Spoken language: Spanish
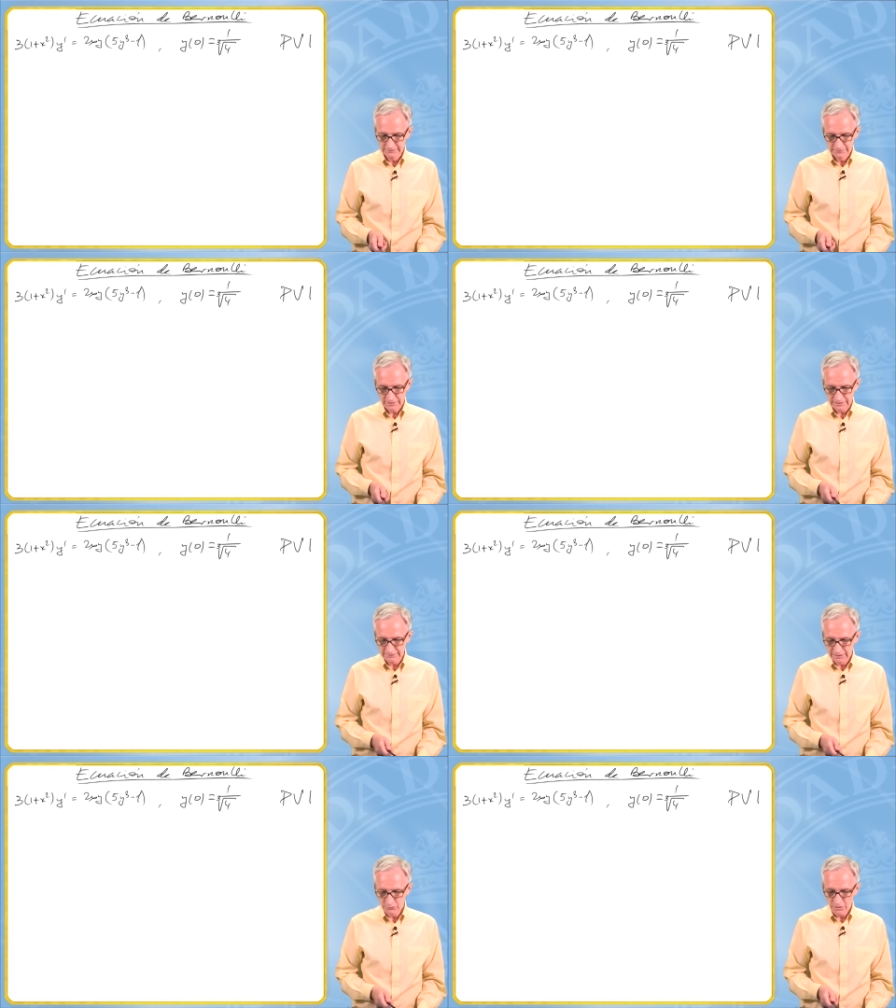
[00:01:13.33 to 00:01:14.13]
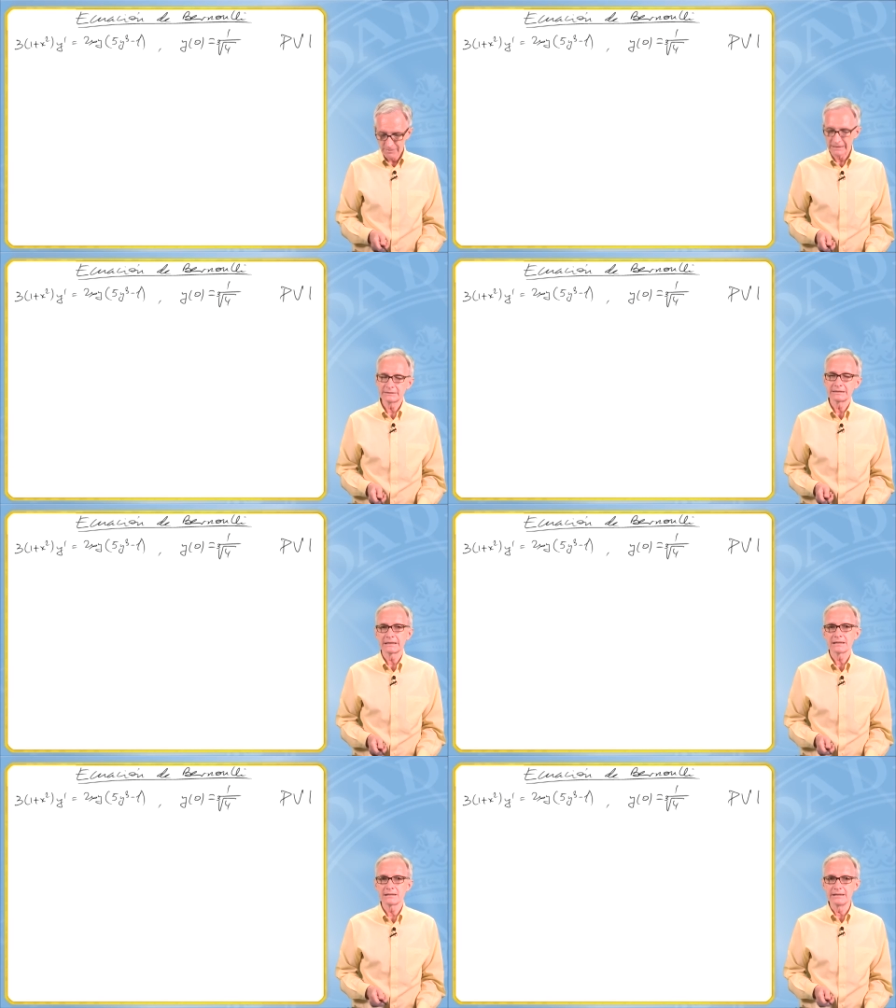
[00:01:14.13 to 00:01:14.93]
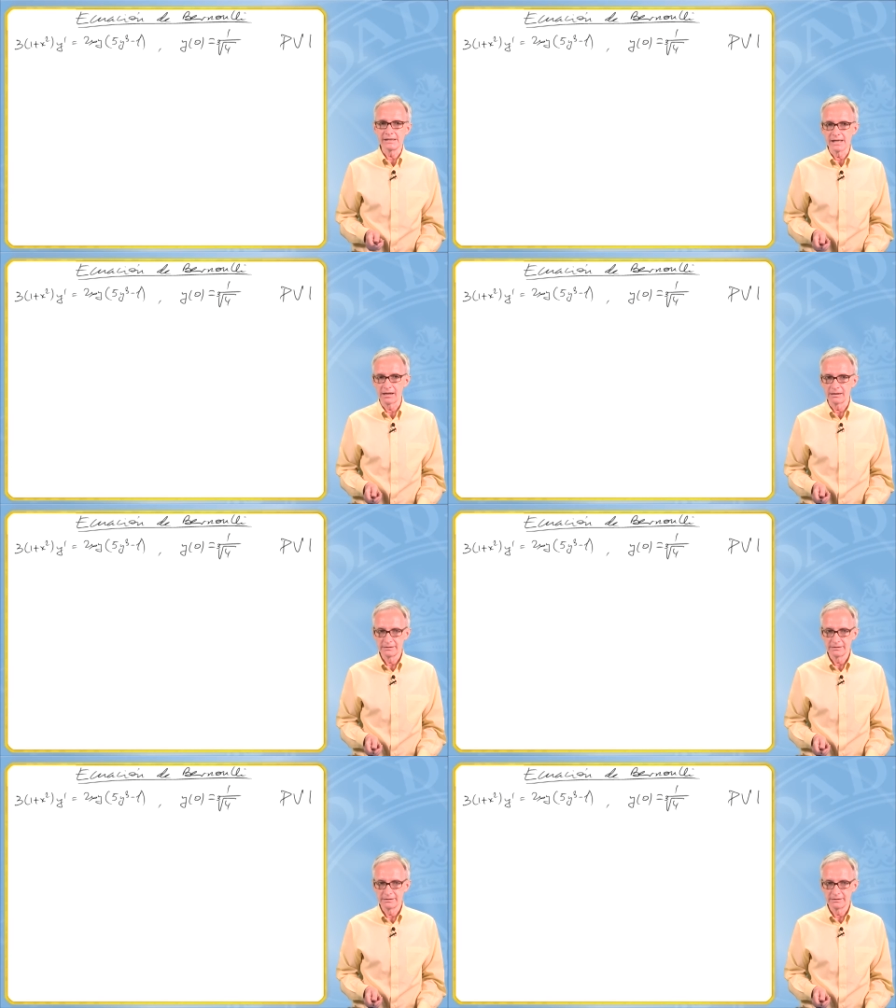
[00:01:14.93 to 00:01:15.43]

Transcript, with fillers: o sea, tiene una parte que es lineal.